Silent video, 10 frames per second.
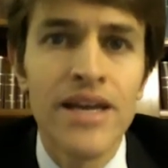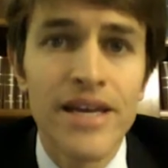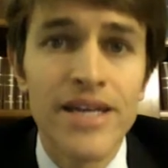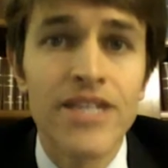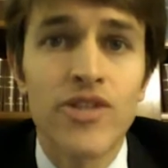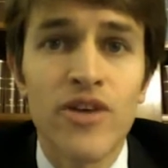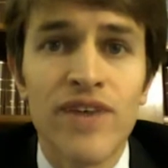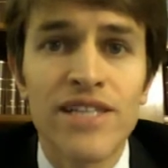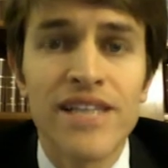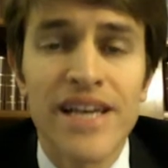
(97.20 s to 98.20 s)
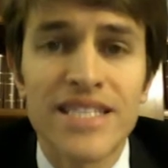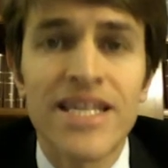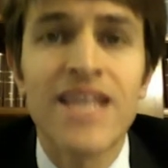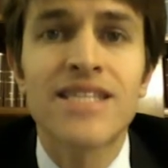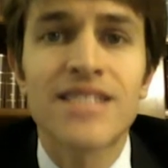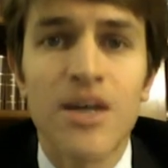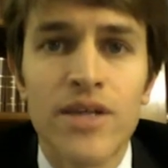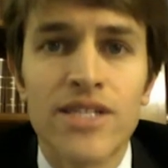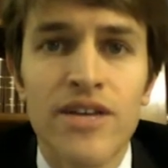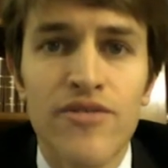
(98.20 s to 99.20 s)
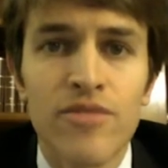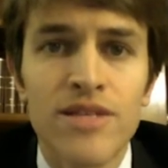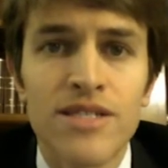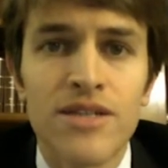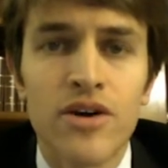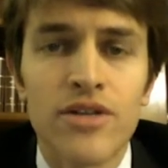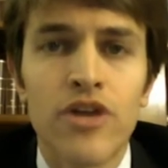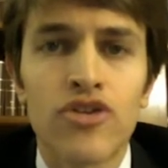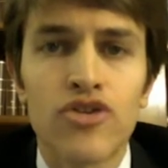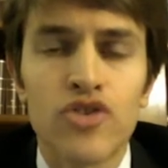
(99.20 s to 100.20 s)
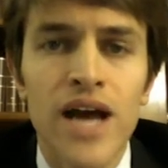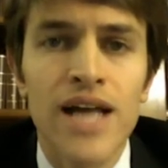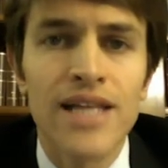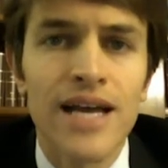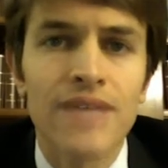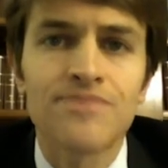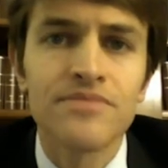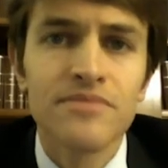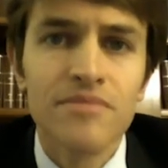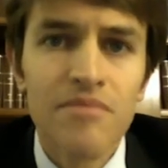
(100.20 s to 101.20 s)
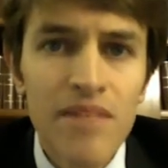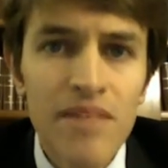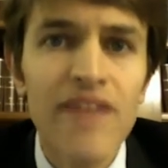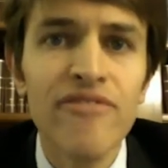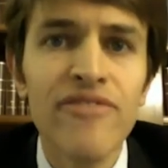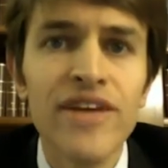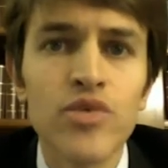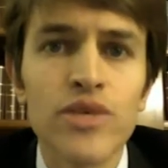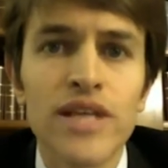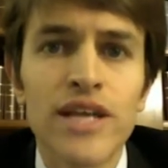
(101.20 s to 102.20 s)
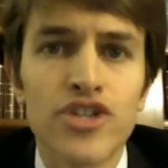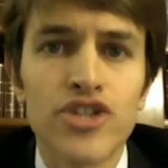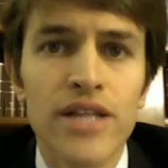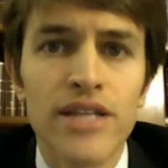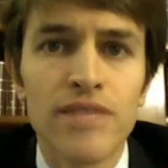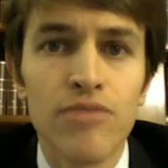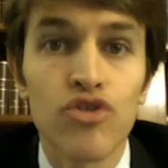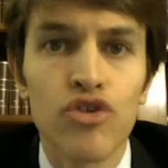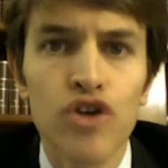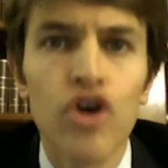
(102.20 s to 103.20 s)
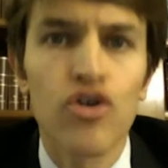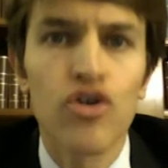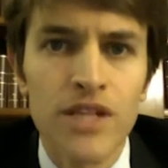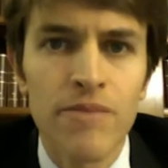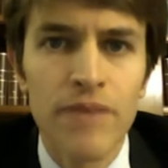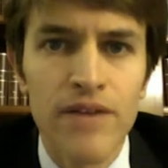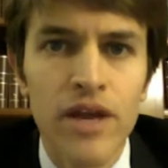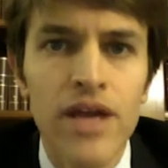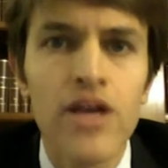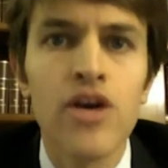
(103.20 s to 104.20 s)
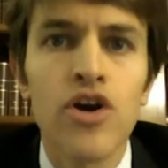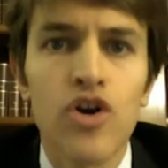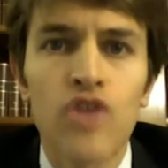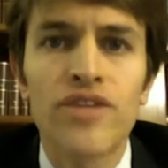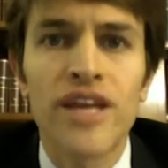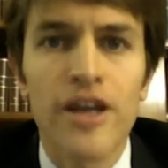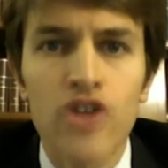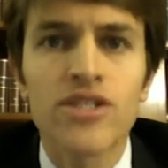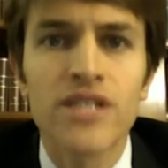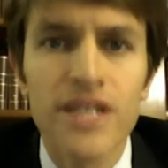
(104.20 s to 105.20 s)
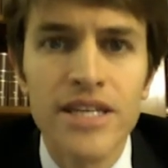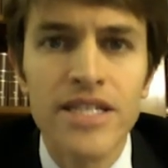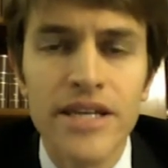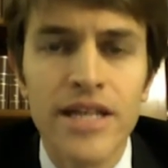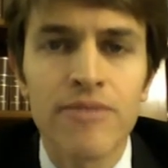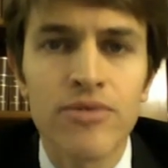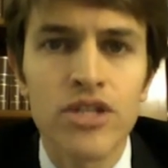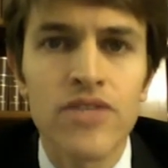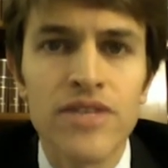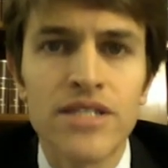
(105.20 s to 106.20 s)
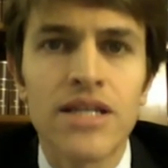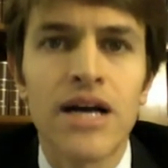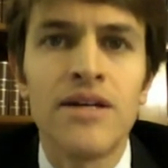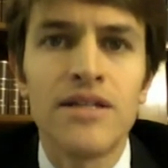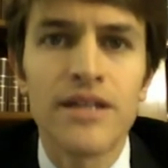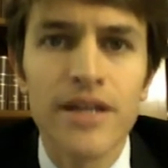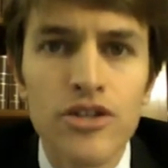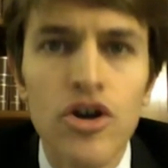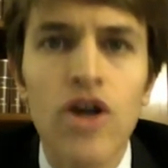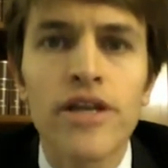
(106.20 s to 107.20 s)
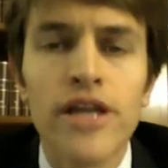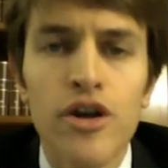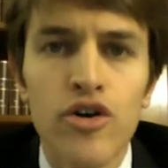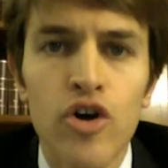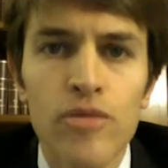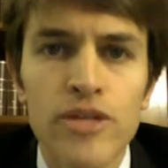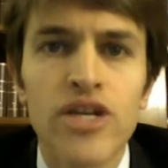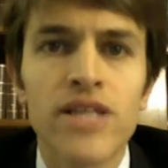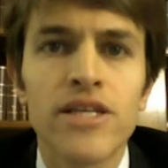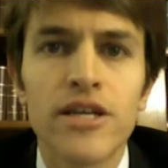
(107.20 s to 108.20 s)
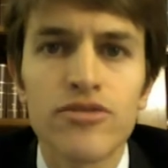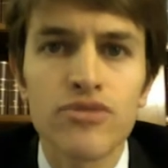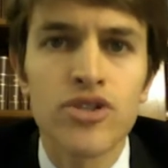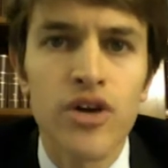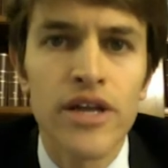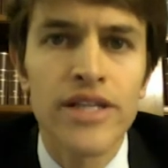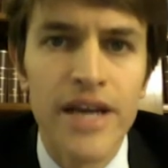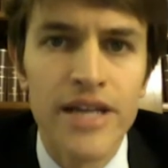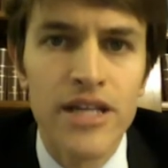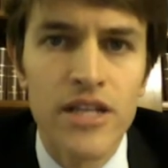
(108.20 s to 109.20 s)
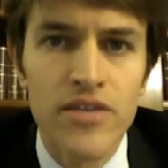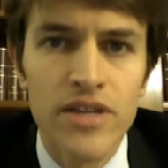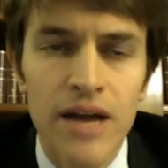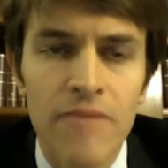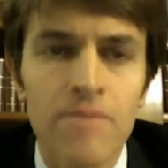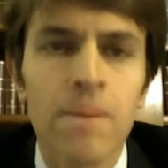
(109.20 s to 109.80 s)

Il rischio infatti è che senza queste informazioni l'odontoiatra effettui delle scelte in modo non consapevole con dei grossi rischi dal punto di vista di ritorni economici e di riduzione di redditività.